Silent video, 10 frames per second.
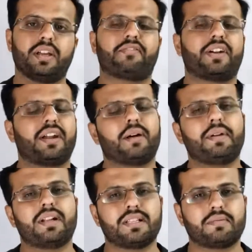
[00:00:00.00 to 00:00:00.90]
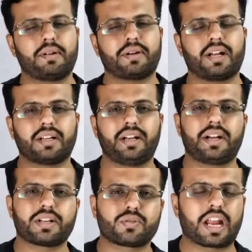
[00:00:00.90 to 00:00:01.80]
ये फंडामेंटल जब हमने पढ़ा था
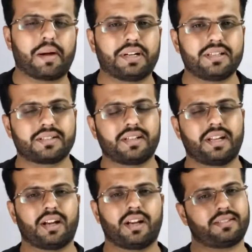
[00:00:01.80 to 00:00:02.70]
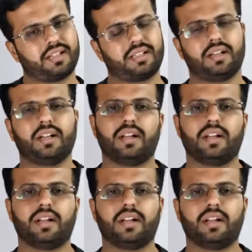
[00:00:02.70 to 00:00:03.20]
इंटरेस्ट ऑन कैपिटल जैसे निकालना सीखा था